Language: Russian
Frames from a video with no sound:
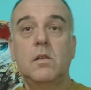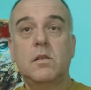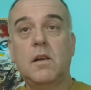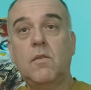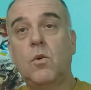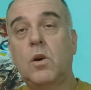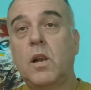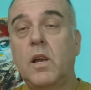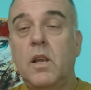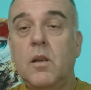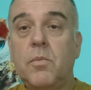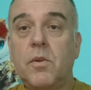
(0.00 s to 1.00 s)
Слава
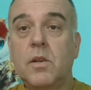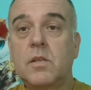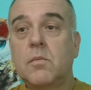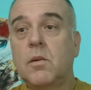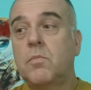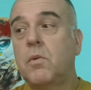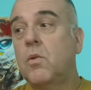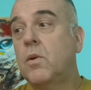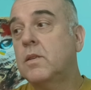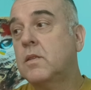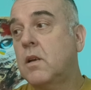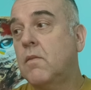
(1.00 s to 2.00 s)
Украине! Привет всем от
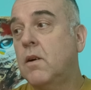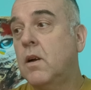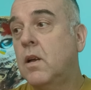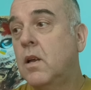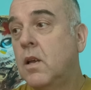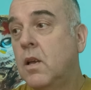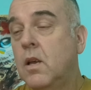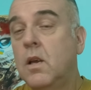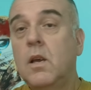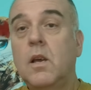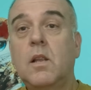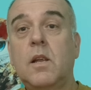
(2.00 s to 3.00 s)
Полонского.
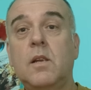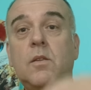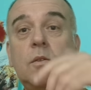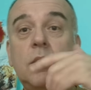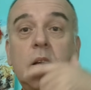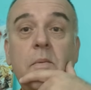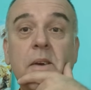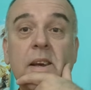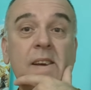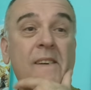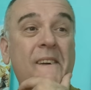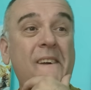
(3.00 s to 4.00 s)
Итак, друзья
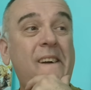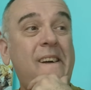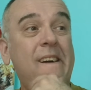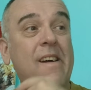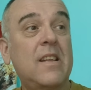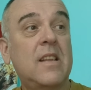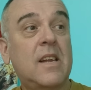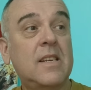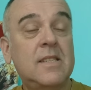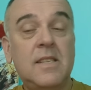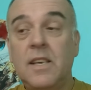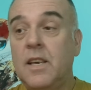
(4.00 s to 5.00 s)
мои, а, на
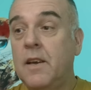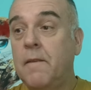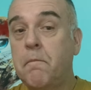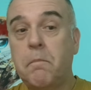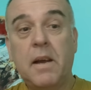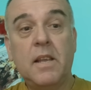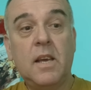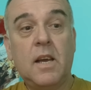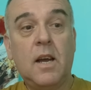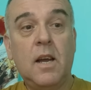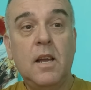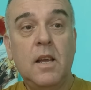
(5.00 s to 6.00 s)
России
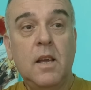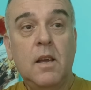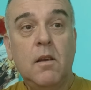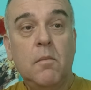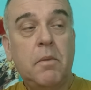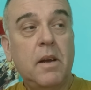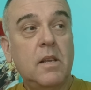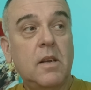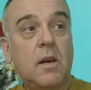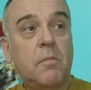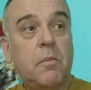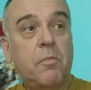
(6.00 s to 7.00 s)
паника.
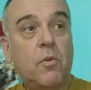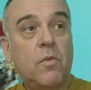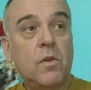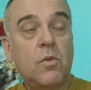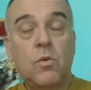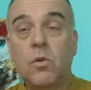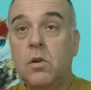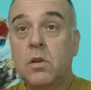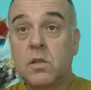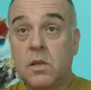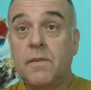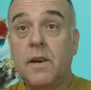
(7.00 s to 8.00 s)
Паника по поводу
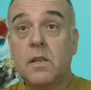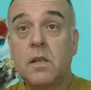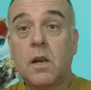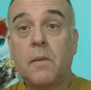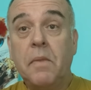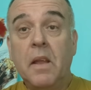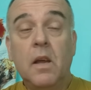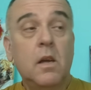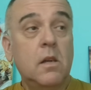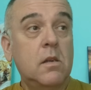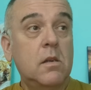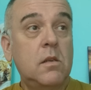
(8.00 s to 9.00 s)
из-за Вагнера.
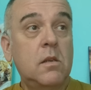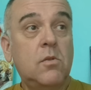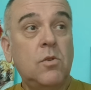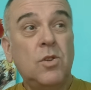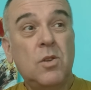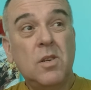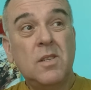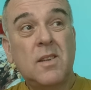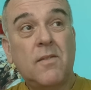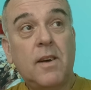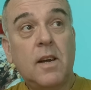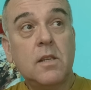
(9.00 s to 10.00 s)
Э, не то, что
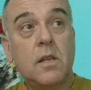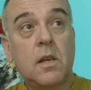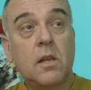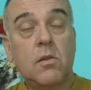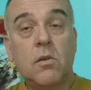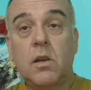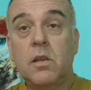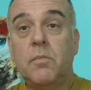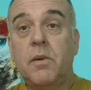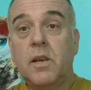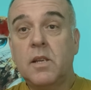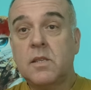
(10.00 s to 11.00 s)
из-за Вагнера, но они
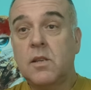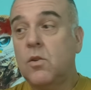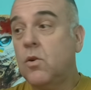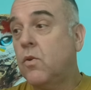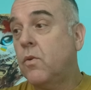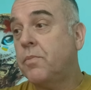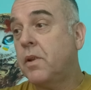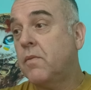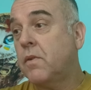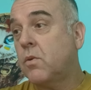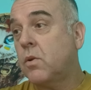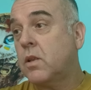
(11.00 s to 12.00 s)
боятся нового
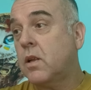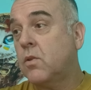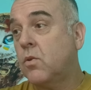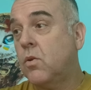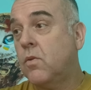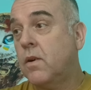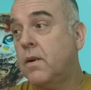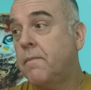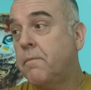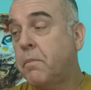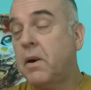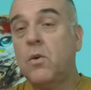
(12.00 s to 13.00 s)
переворота,
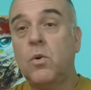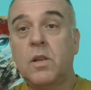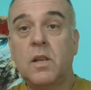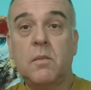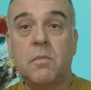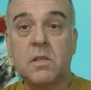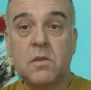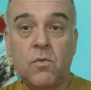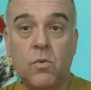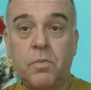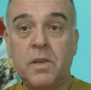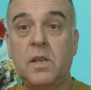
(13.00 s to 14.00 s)
нового похода на
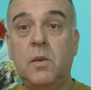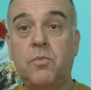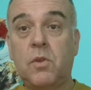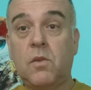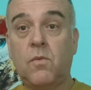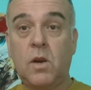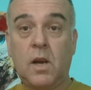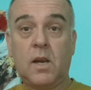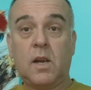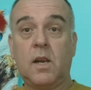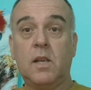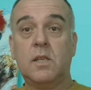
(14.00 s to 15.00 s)
Москву по типу того,
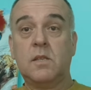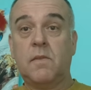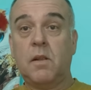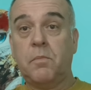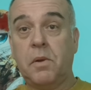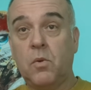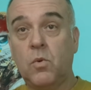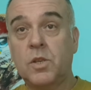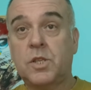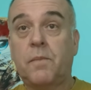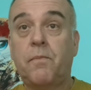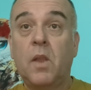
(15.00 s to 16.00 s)
как организовал
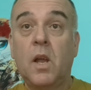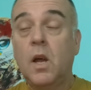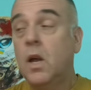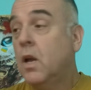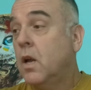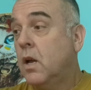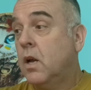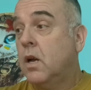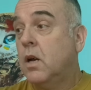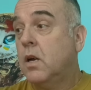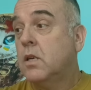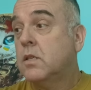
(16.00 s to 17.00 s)
Пригожин.
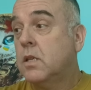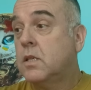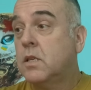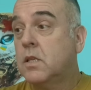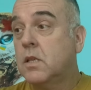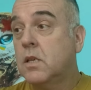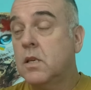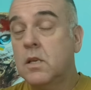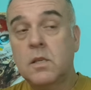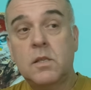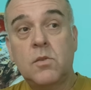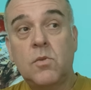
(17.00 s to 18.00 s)
Э, значит,
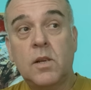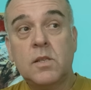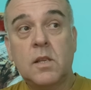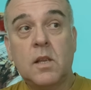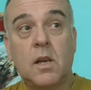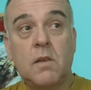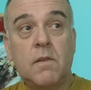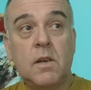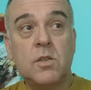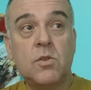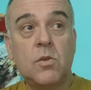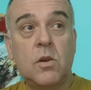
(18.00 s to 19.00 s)
э, ситуация такова,
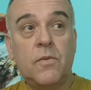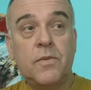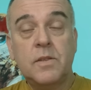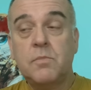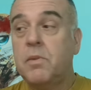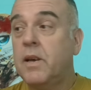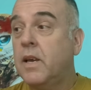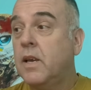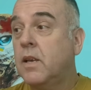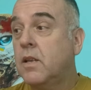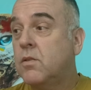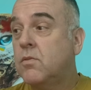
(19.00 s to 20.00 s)
что ФСБ
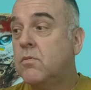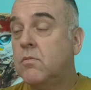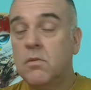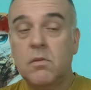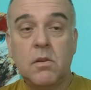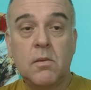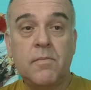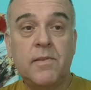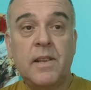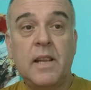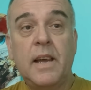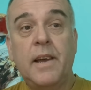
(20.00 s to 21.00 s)
и
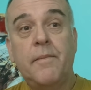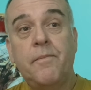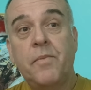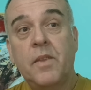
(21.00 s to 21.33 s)
МВД